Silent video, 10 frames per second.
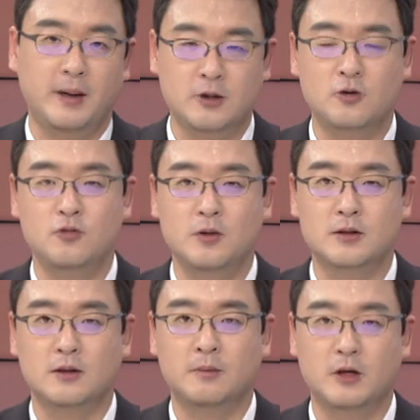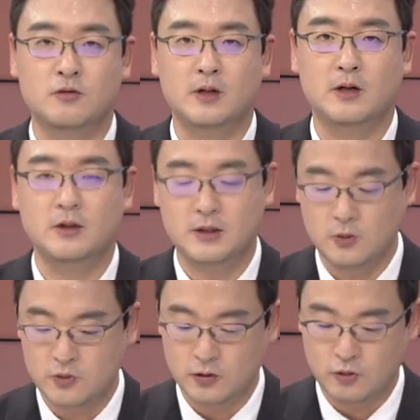받쳐주면서 매수세를
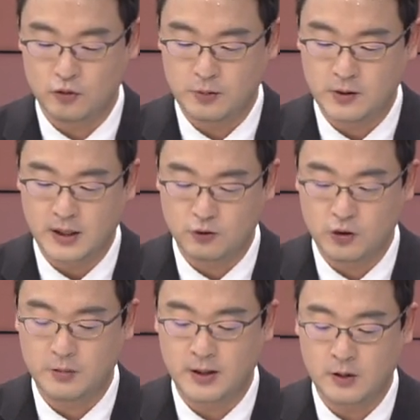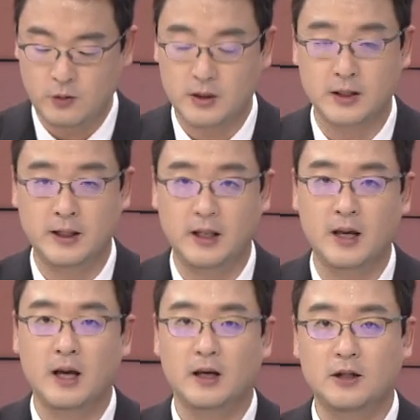지속적으로 유입을 하고 있는데
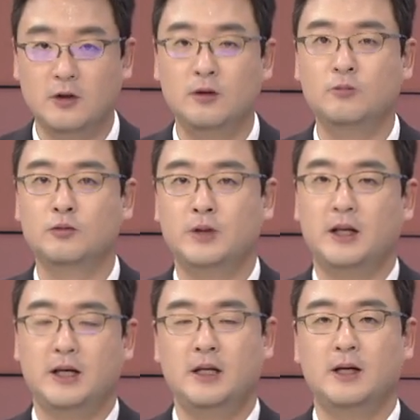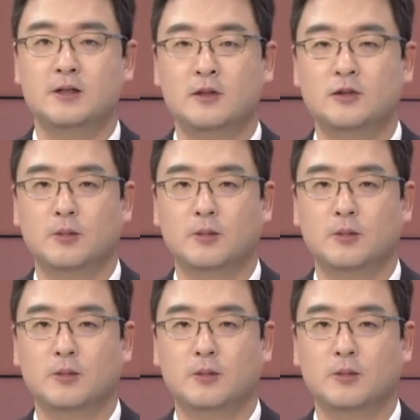네. 이런 부분에 기인해서